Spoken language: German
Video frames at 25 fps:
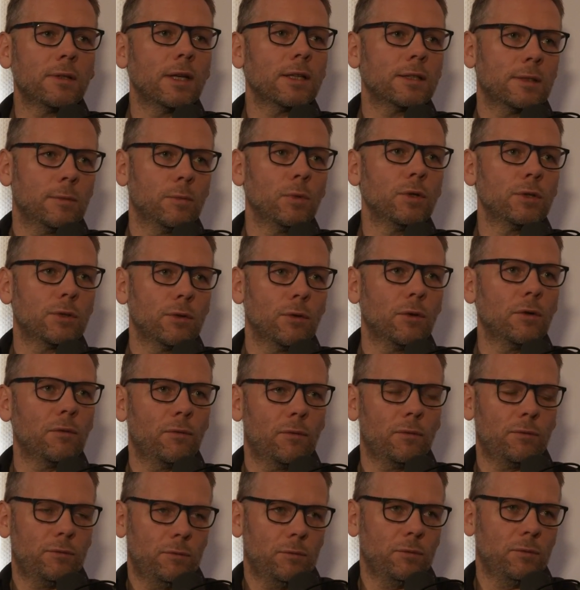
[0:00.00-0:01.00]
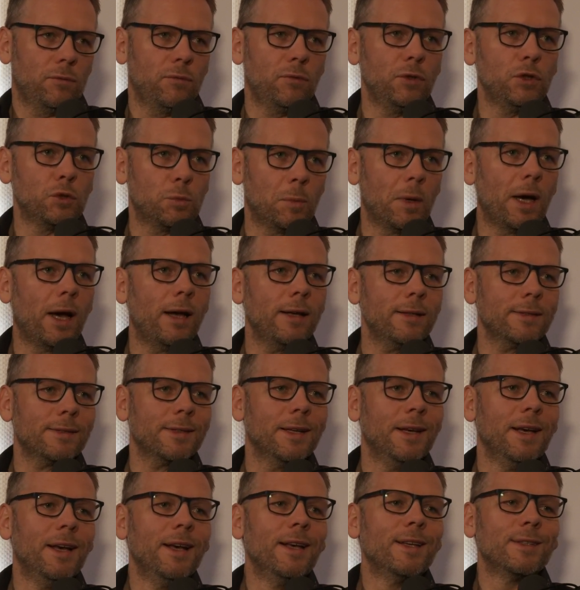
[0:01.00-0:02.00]
nach dem Motto viel Spaß,
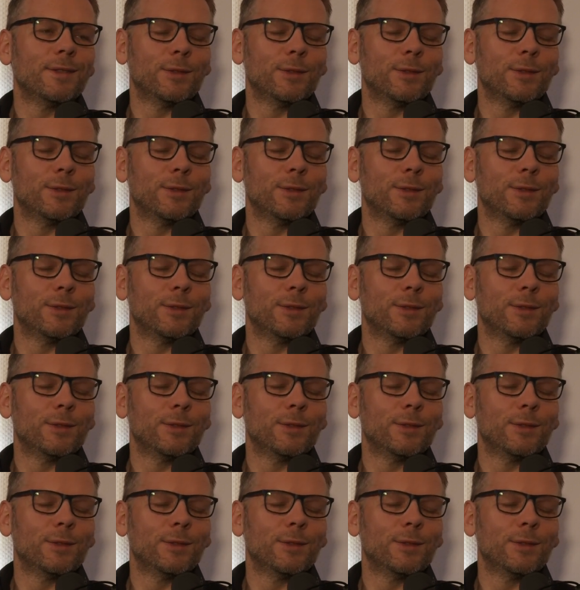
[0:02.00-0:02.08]
ja.